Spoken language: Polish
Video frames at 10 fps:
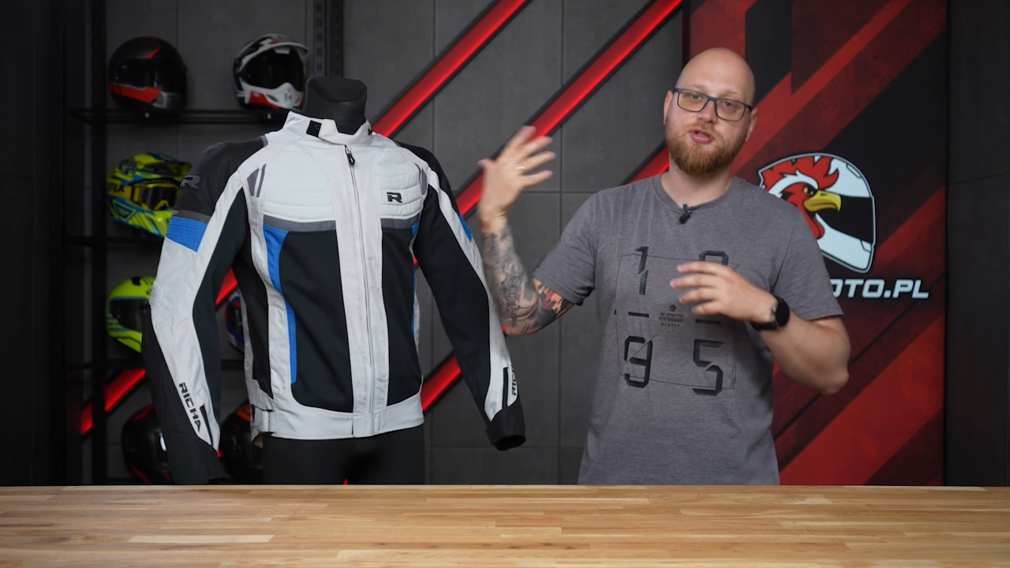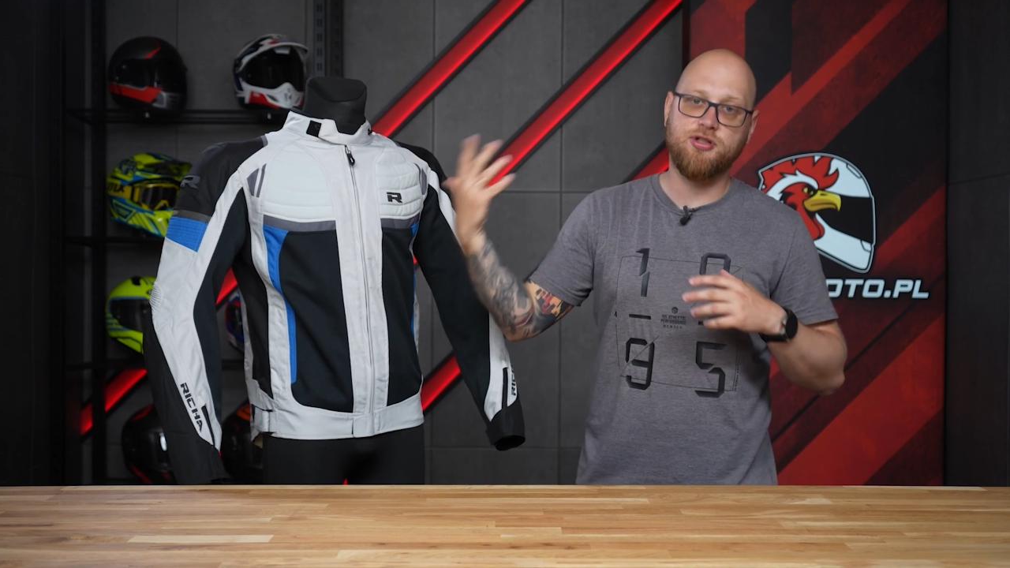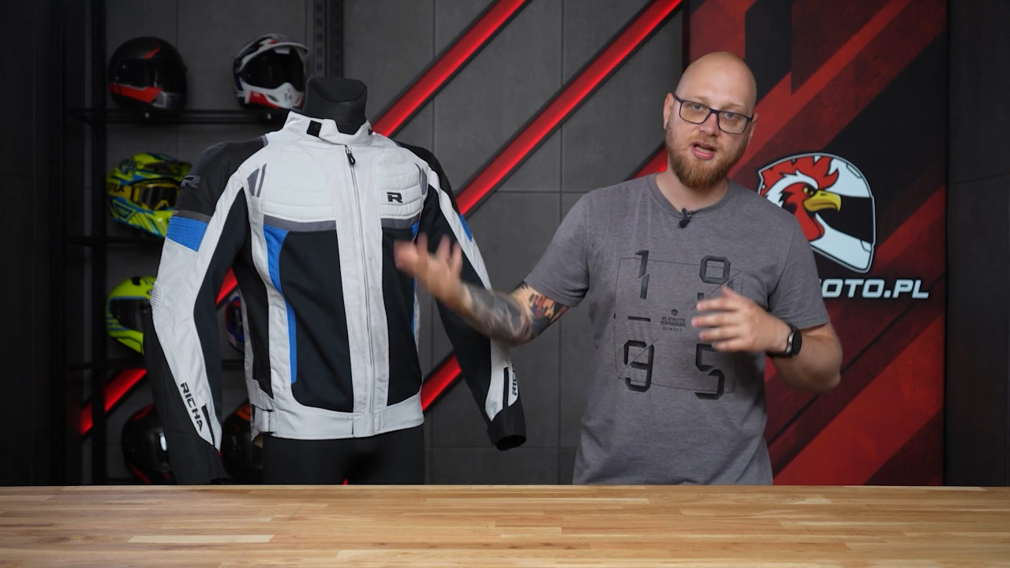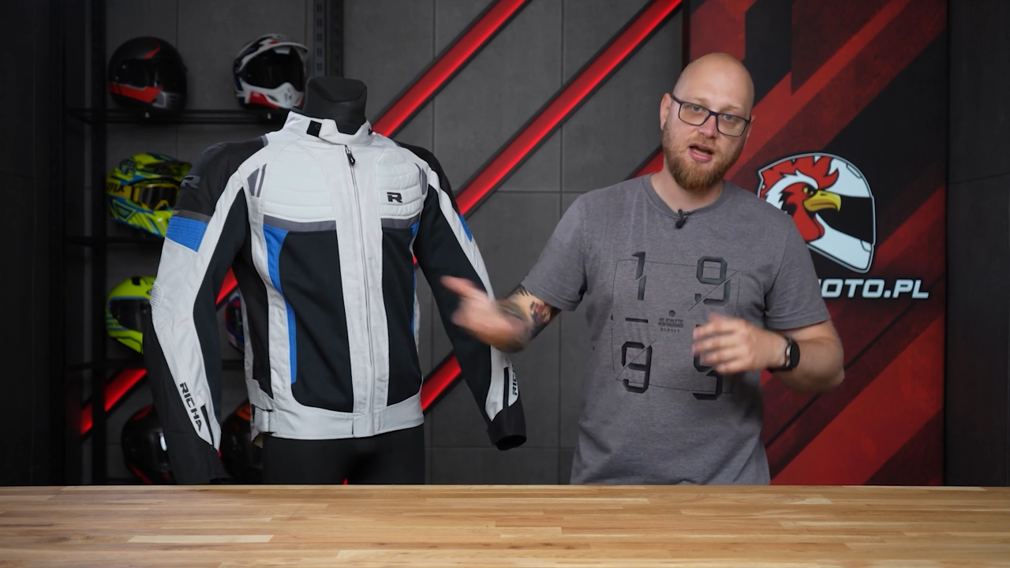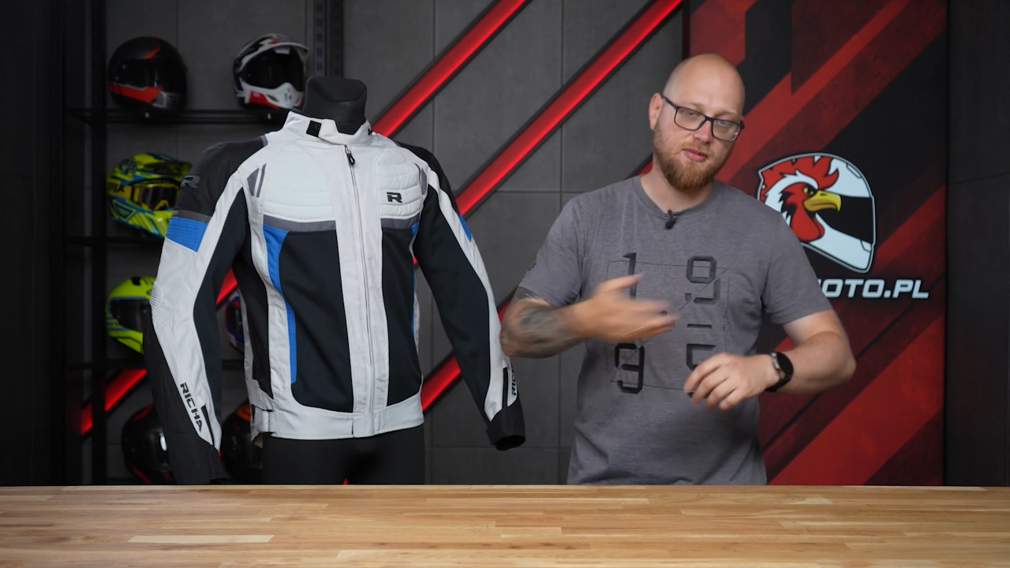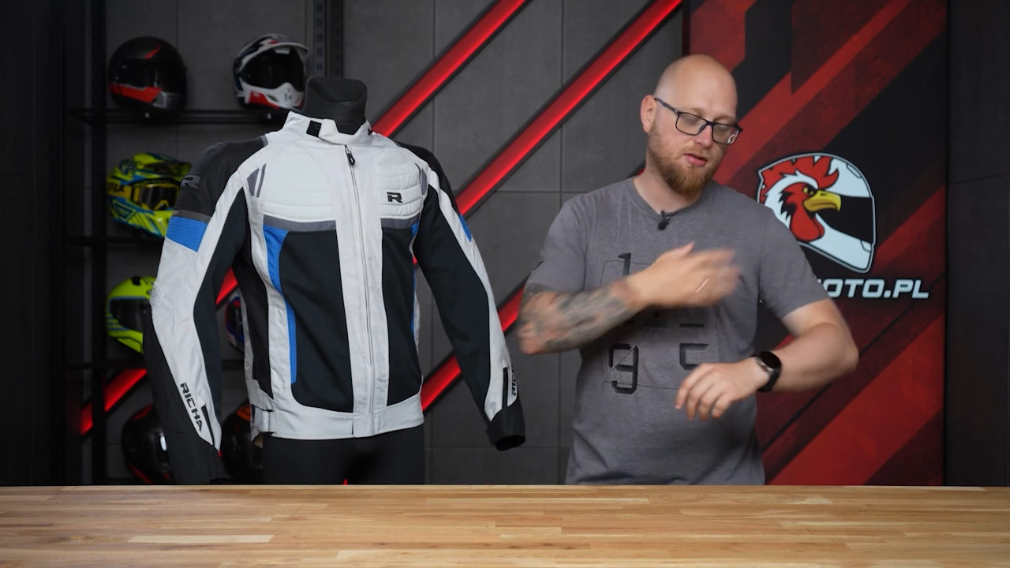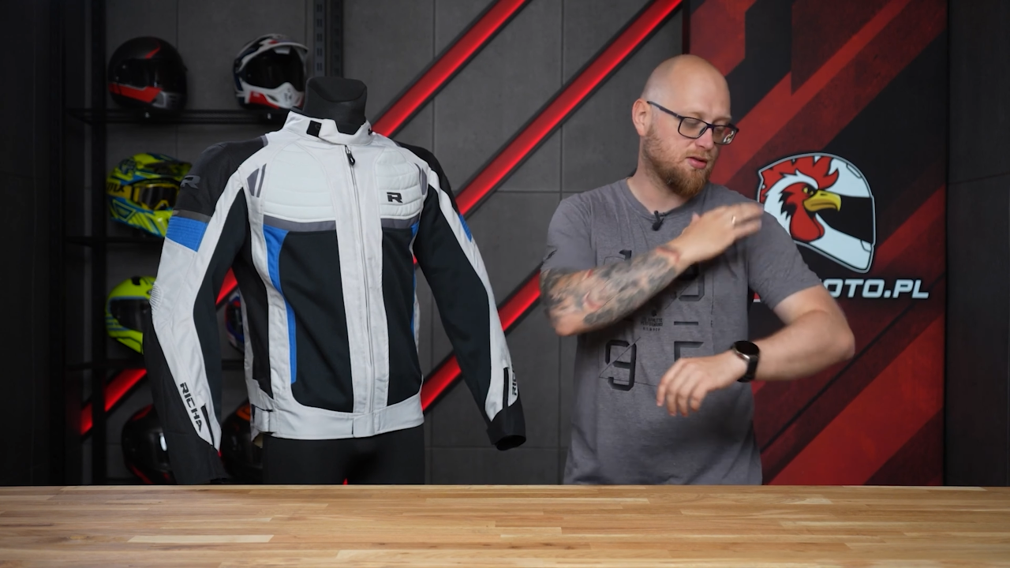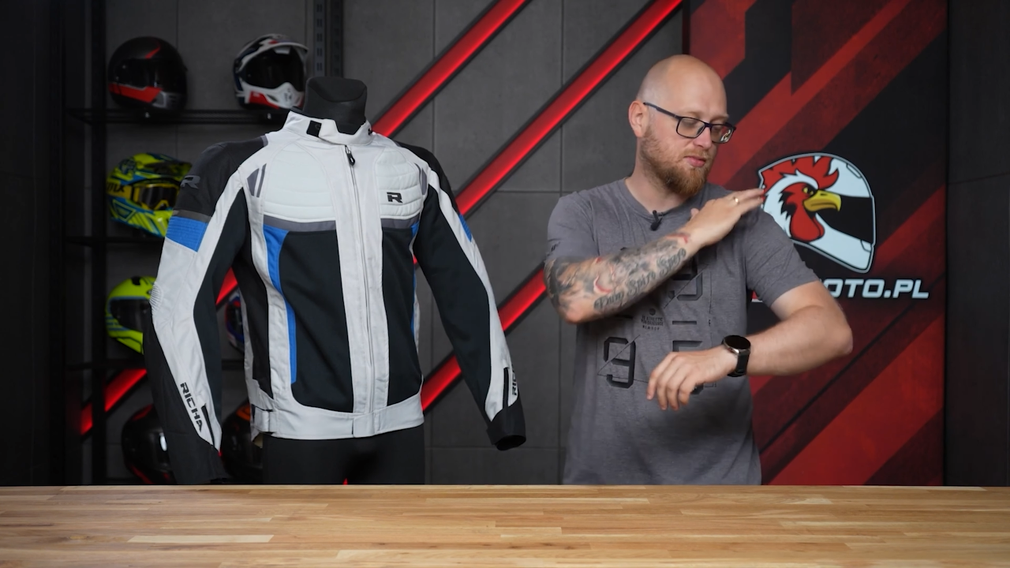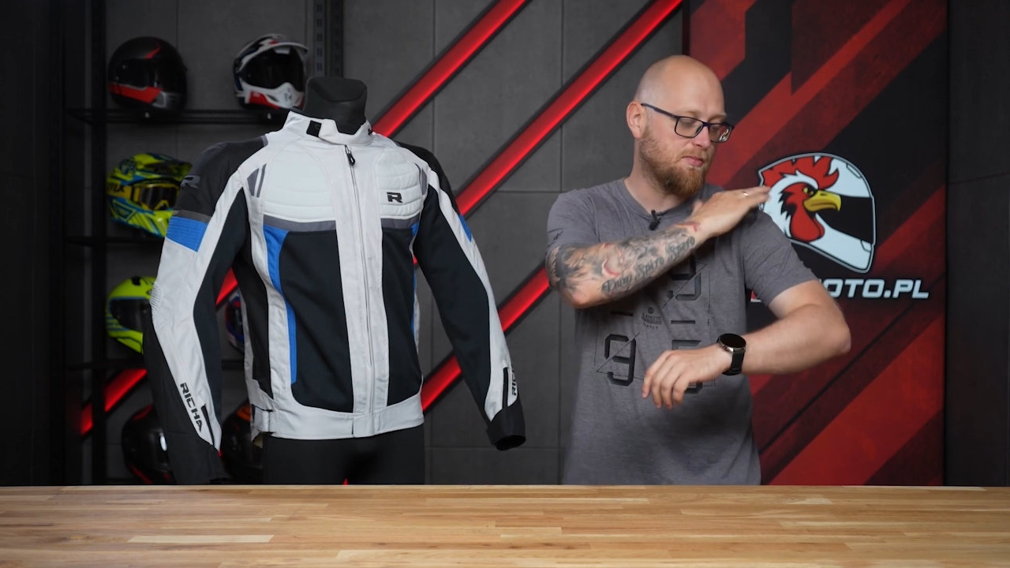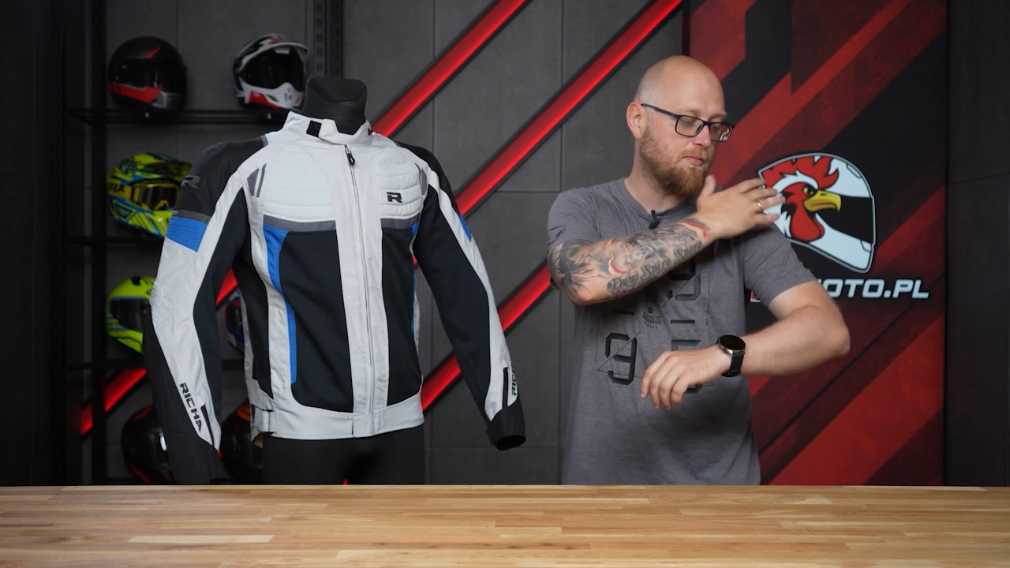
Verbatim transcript: przyjemne. To są te